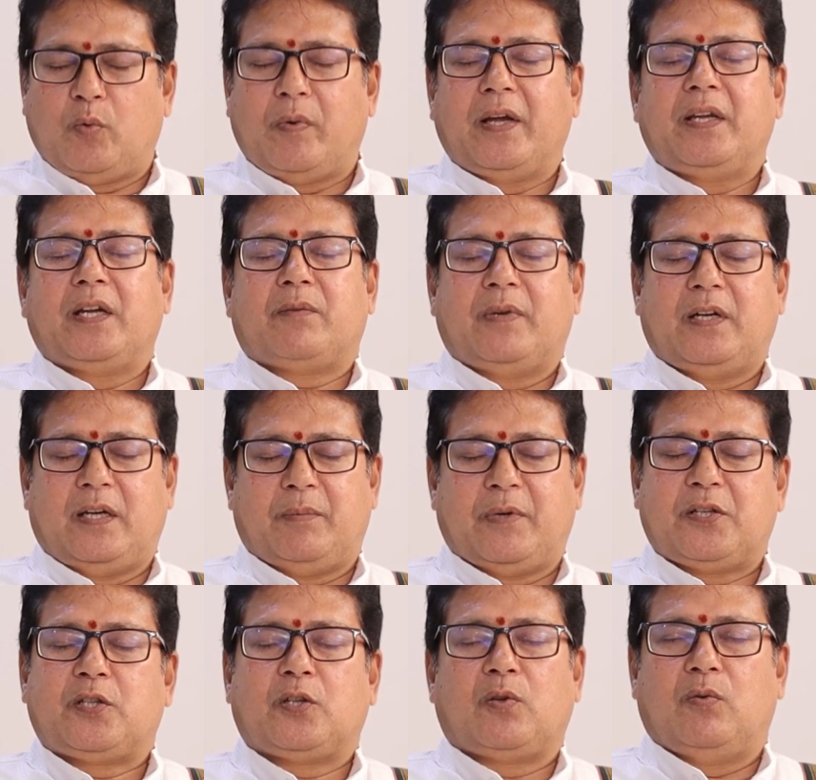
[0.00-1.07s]
ఎక్కువ అయ్యేటువంటి
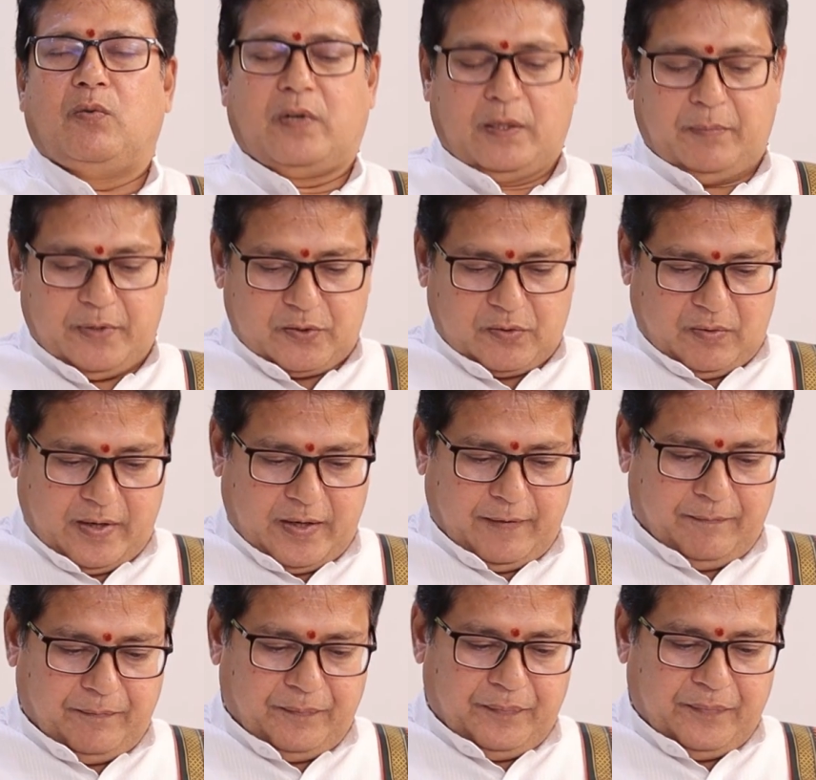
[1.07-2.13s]
పరిస్థితులు కనిపిస్తున్నాయి
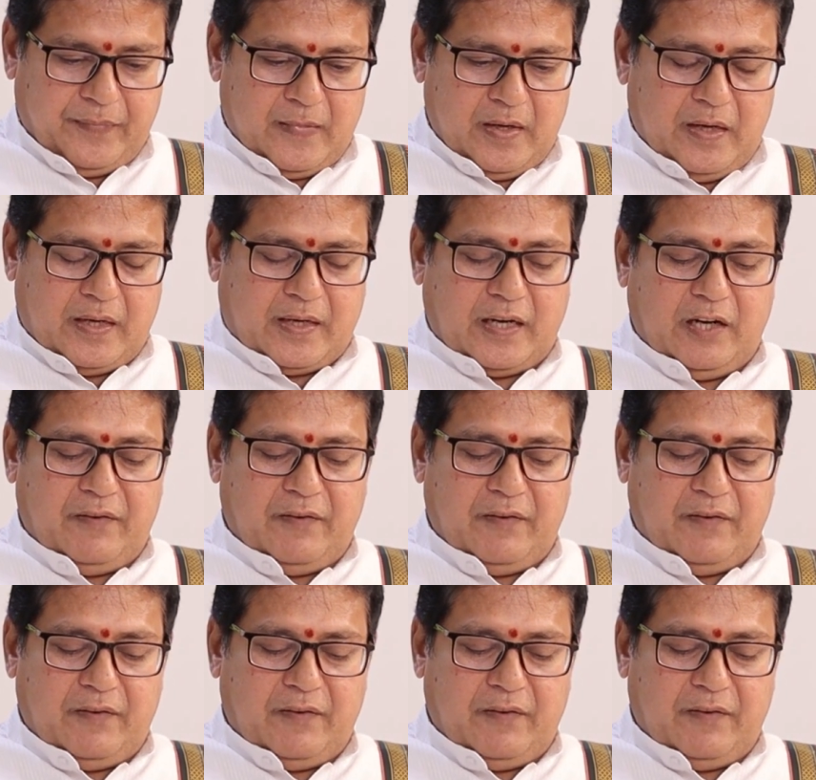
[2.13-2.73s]
ఇక